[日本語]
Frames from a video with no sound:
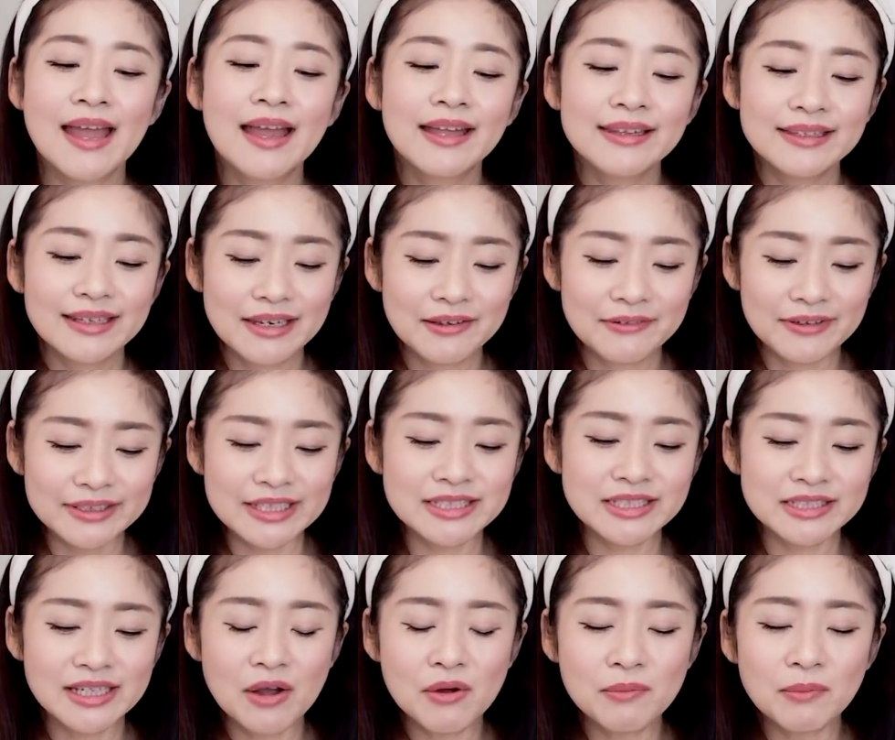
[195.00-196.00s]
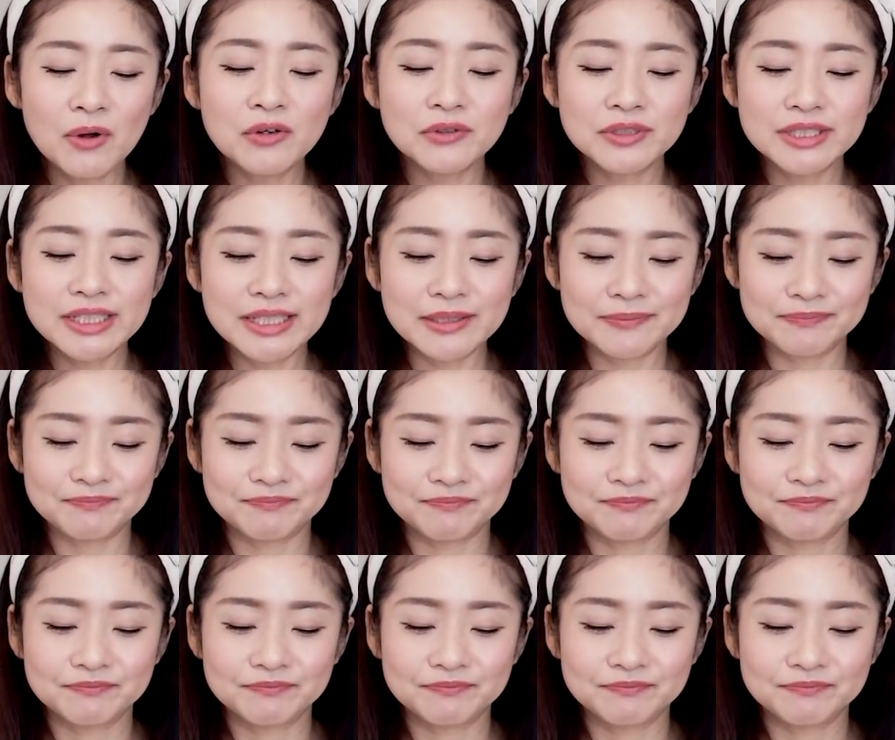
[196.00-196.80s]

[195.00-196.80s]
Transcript: でね、私が思うに